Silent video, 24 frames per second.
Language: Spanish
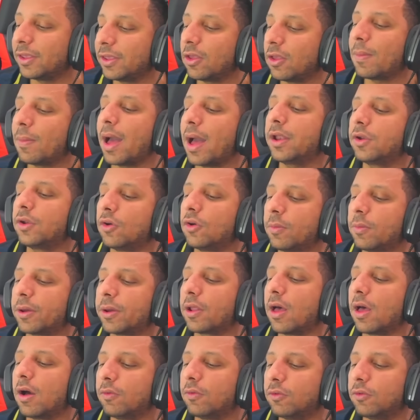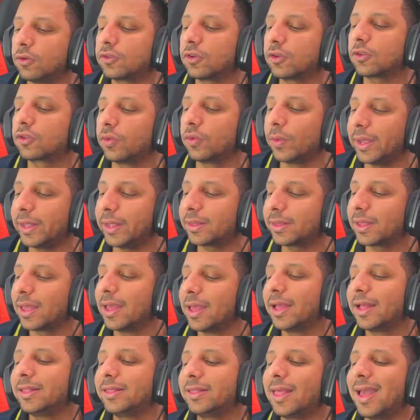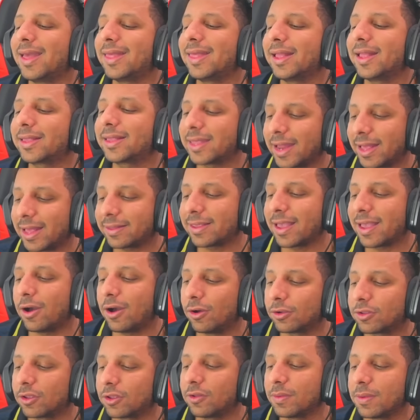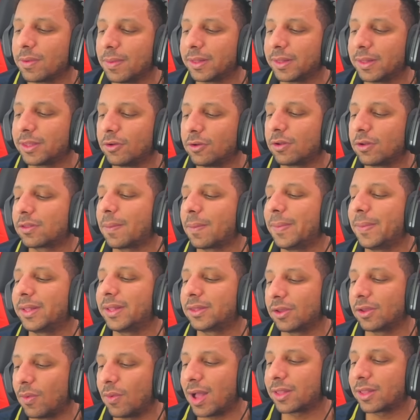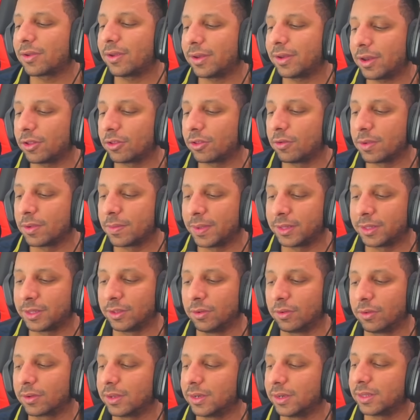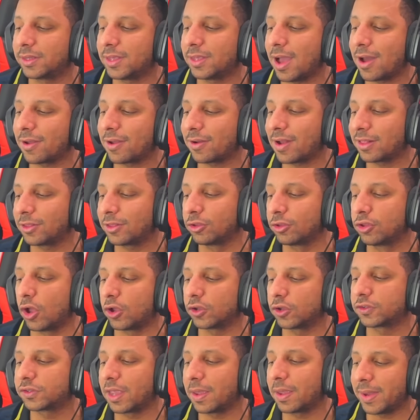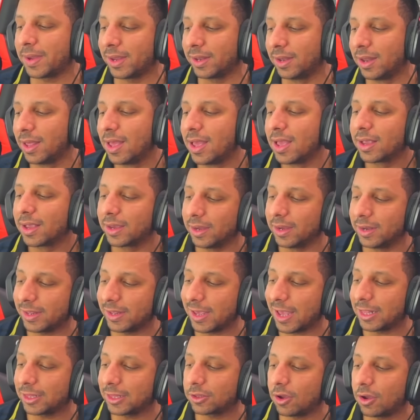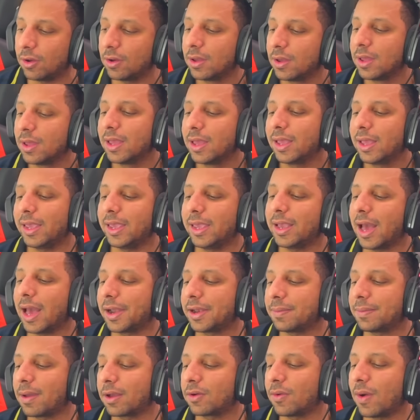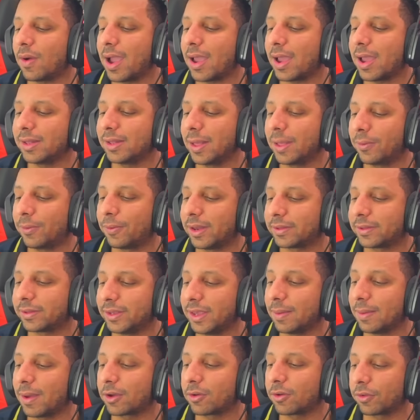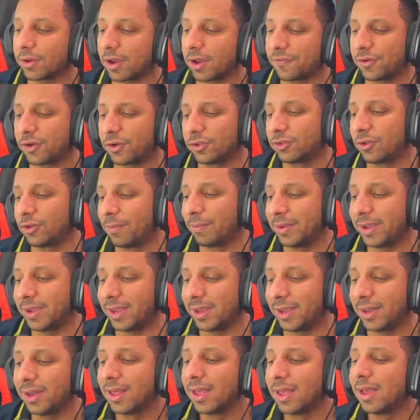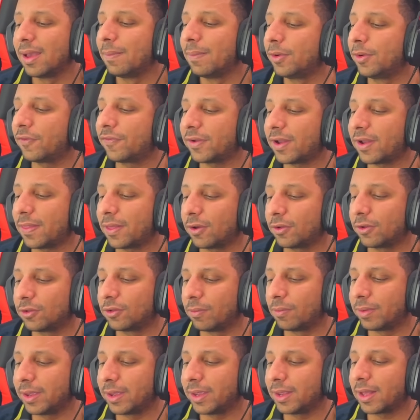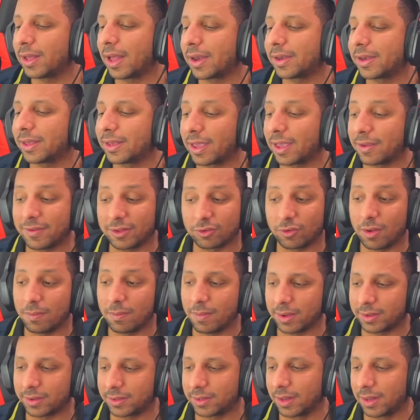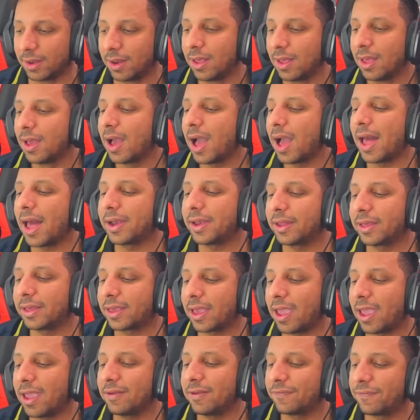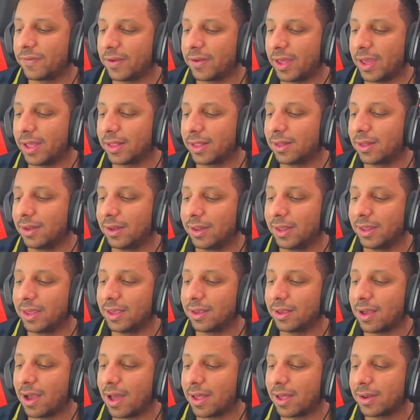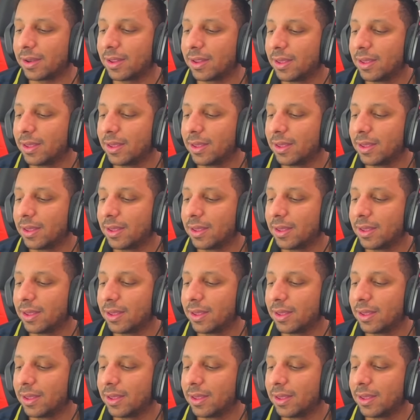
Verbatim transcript: más número de abusos, tweets desde el 13 de agosto de 2021 hasta el 24 de enero de 2022. Cristiano Ronaldo, 12.500. Y Harry Maguire después le sigue, Marco Rafa con 2.000, Bruce Fernández con 2.000, Harry Kane, todo en Manchester. Harry Kane, Fred, Lingard,